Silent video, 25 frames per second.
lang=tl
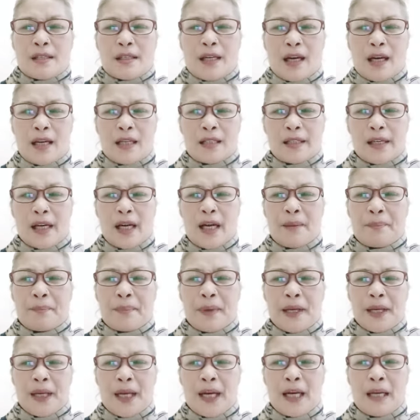Sanga-sanga
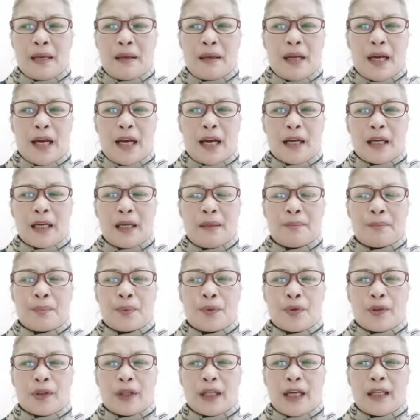pa yan. Ang
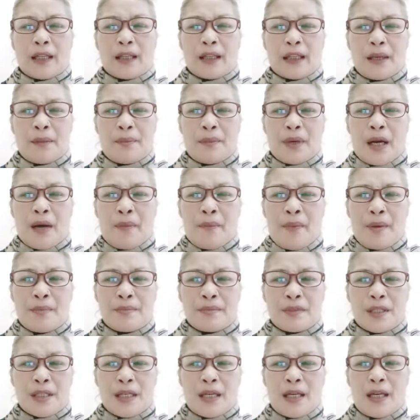importante mga
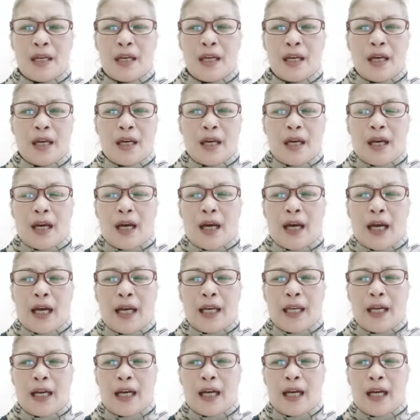mamsi
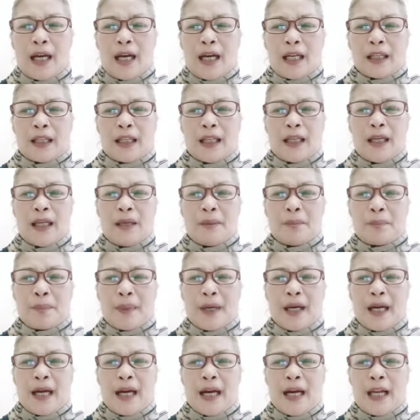ay ang ating
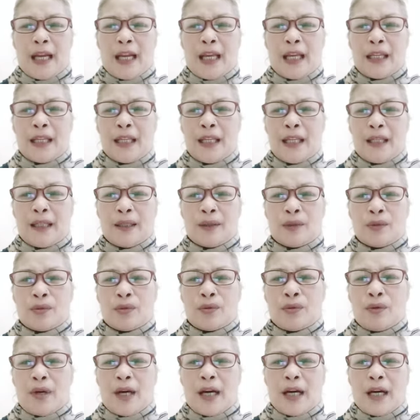pangalay
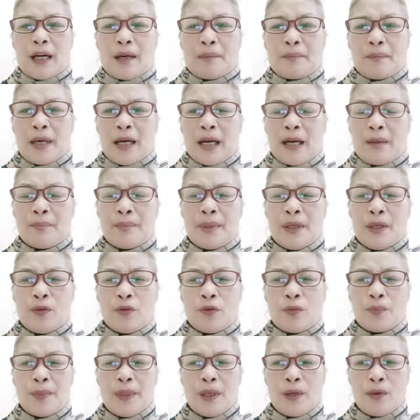dito, ang mga
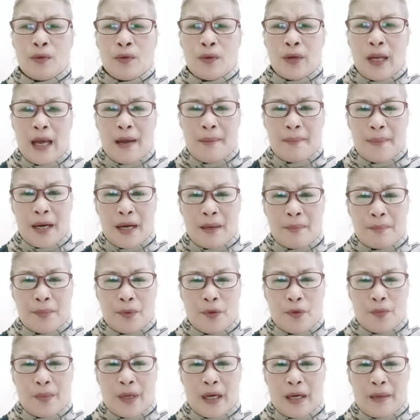bilog-bilog lamang
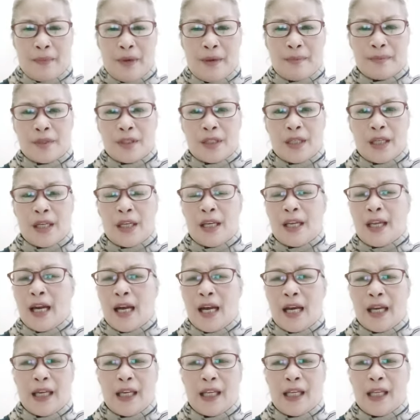po mga mamsi
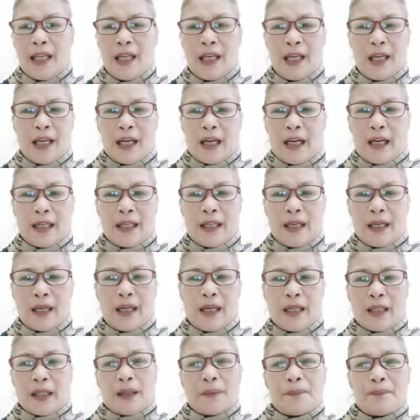na hindi
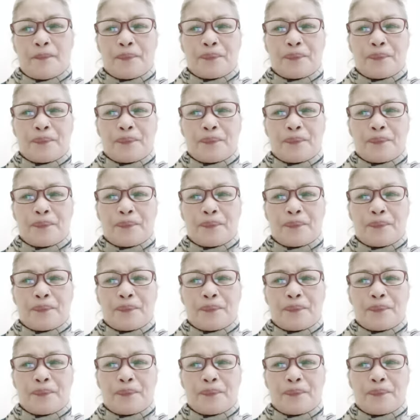nakadikit.